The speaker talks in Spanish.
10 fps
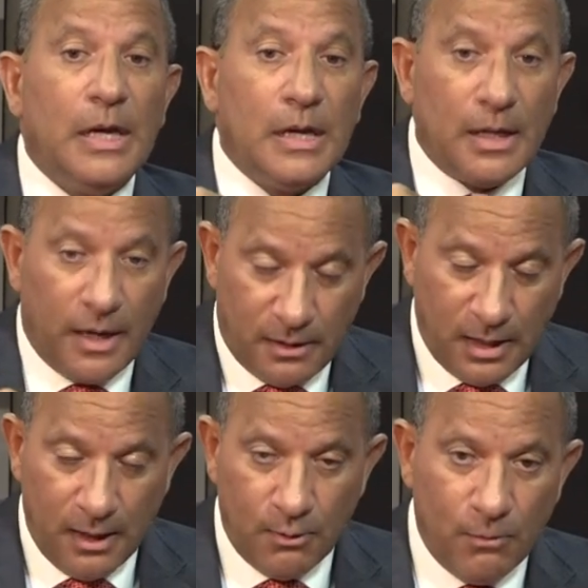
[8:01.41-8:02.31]

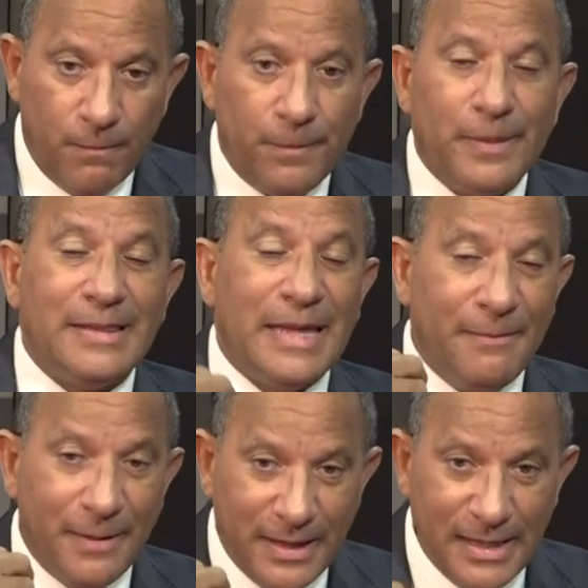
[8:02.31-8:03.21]
reitero,
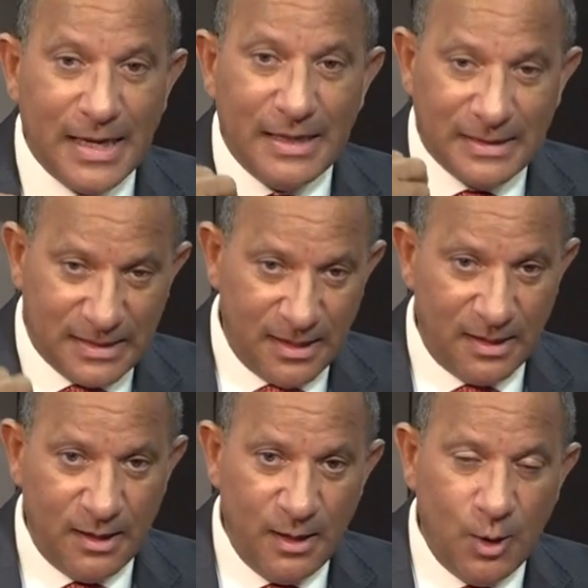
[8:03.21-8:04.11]
debería de
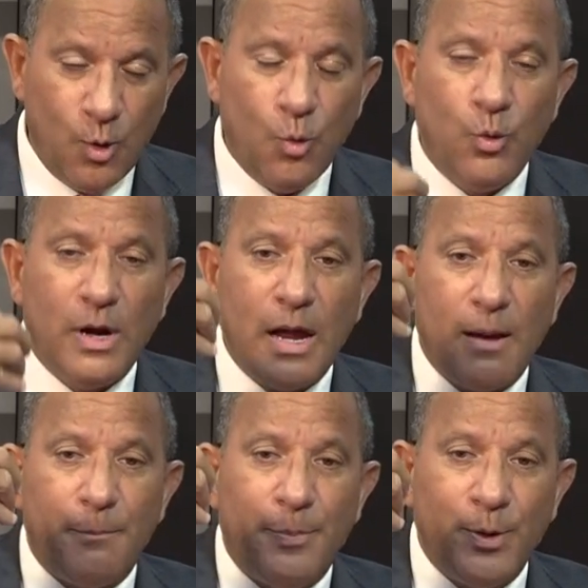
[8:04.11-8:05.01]
ser
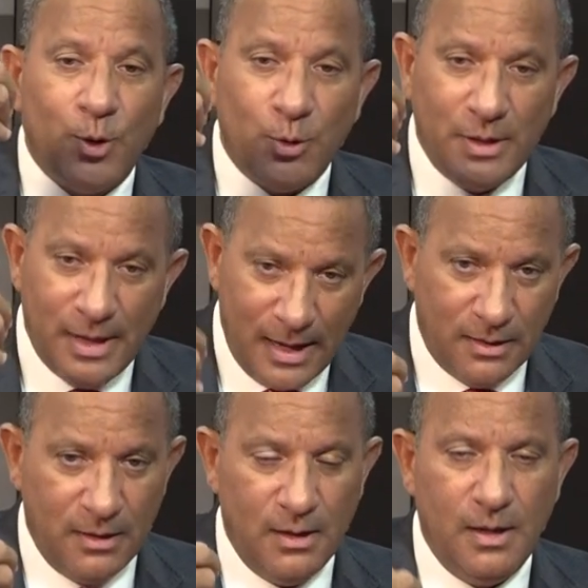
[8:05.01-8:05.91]
una prioridad
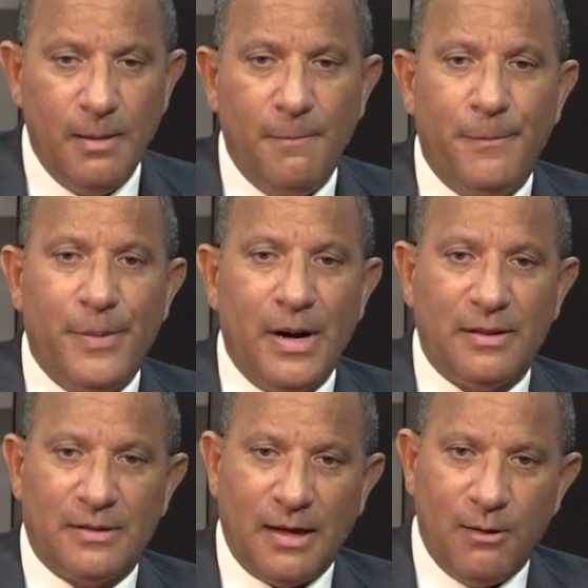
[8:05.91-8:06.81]
para el
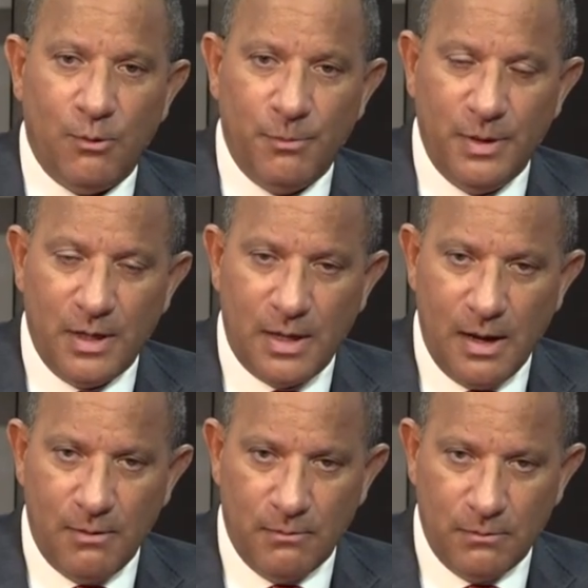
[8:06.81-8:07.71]
Estado
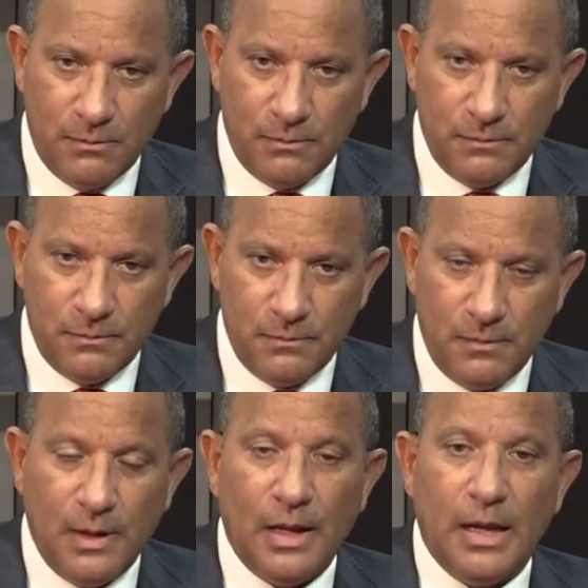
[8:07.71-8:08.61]
Dominicano
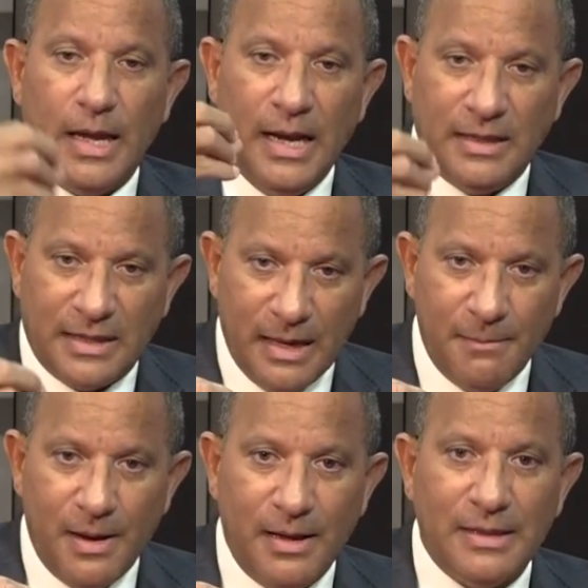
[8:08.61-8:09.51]
el
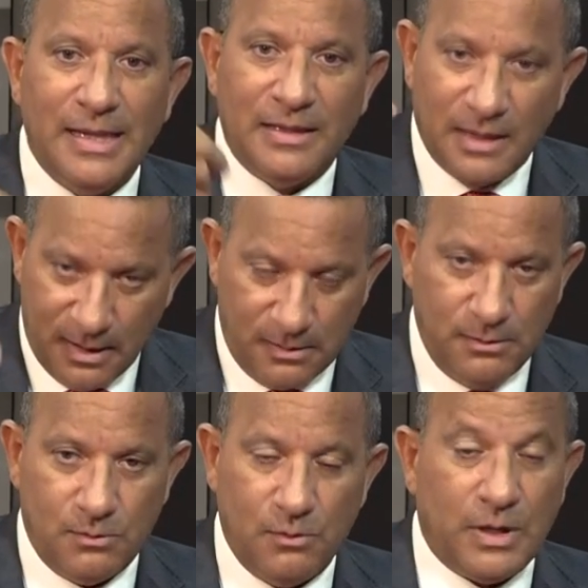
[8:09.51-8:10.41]
tema del
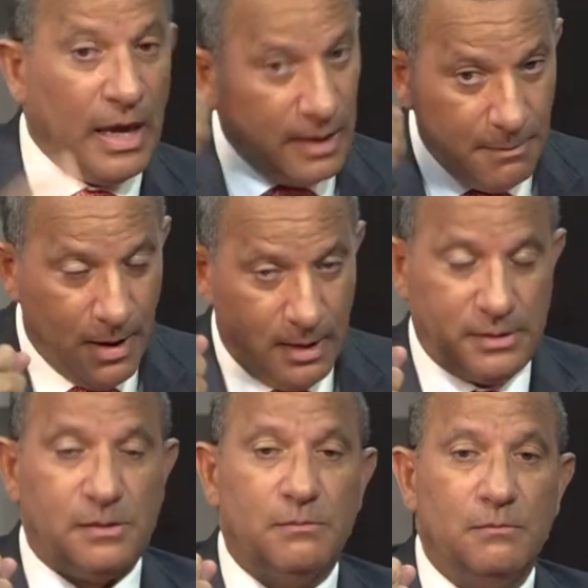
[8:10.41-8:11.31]
tránsito. Que
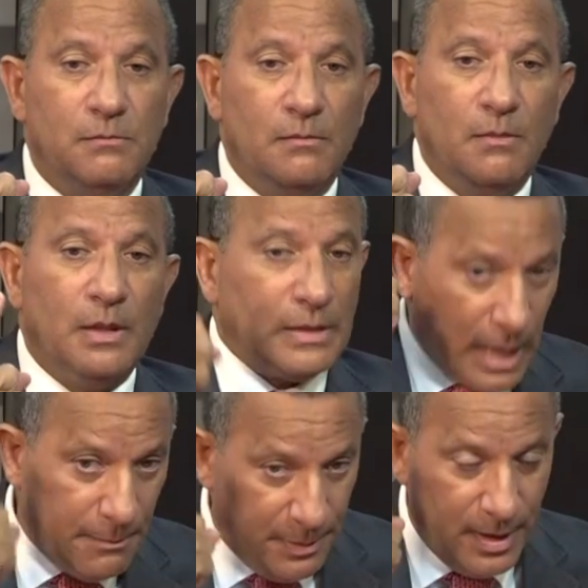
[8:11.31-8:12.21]
además,
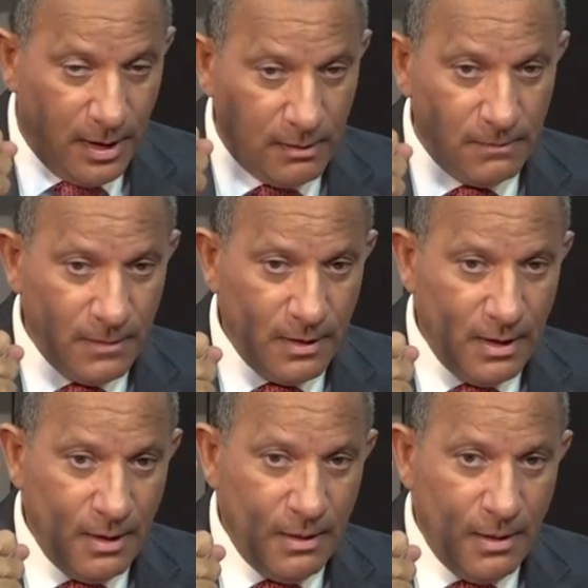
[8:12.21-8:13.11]
también,
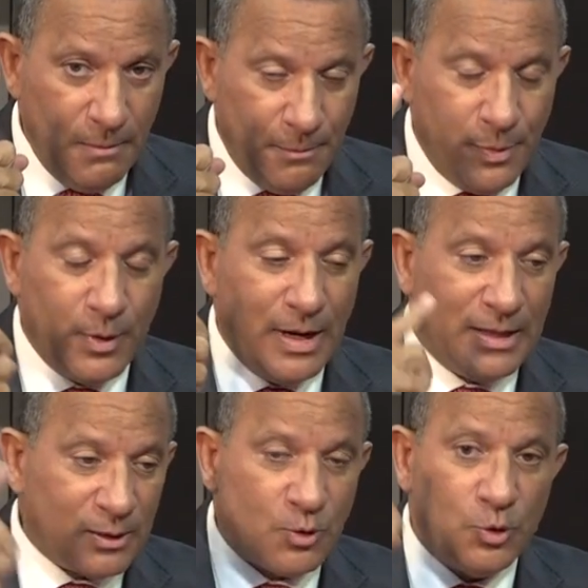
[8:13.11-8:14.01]
por el
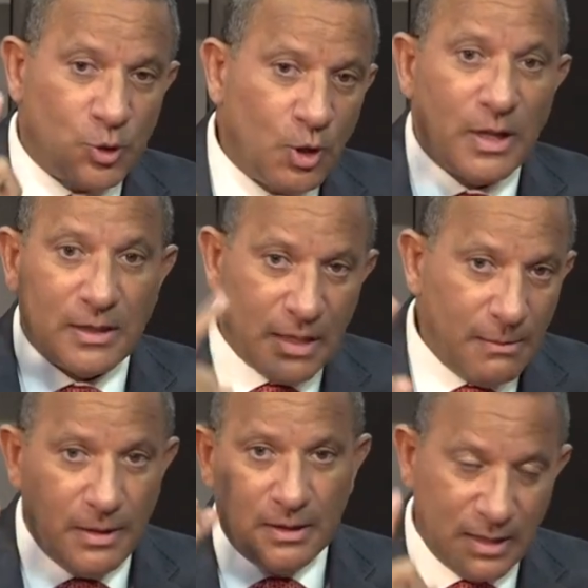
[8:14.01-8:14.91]
descontrol del
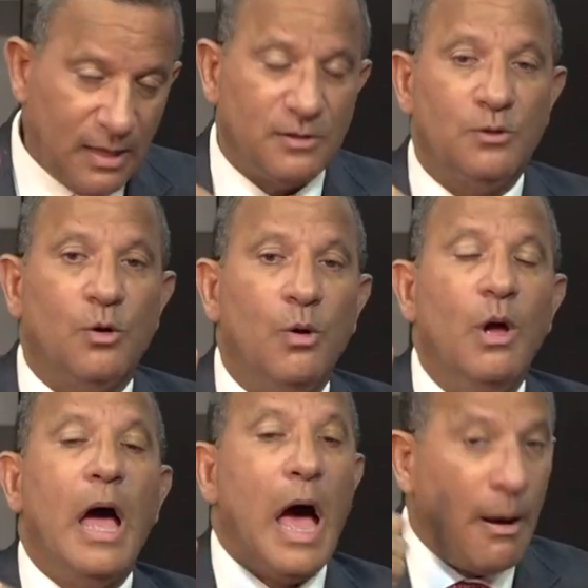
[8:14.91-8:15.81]
tema del tránsito,
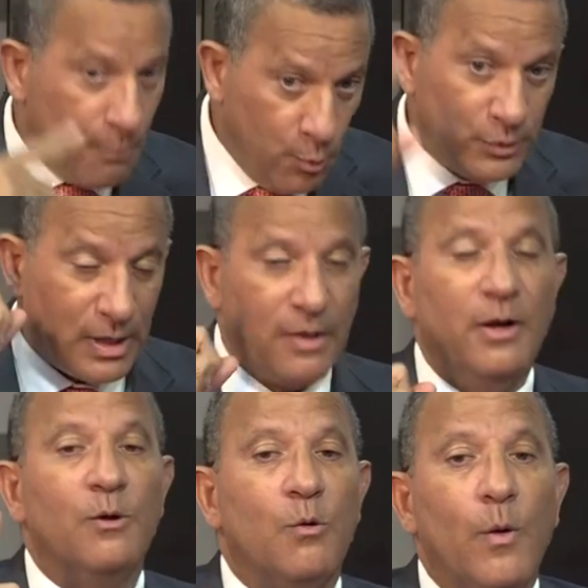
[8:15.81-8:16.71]
abunda la
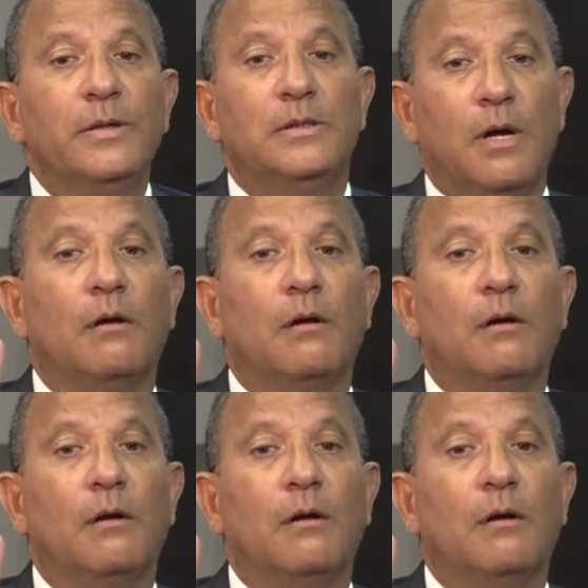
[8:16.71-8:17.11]
delincuencia.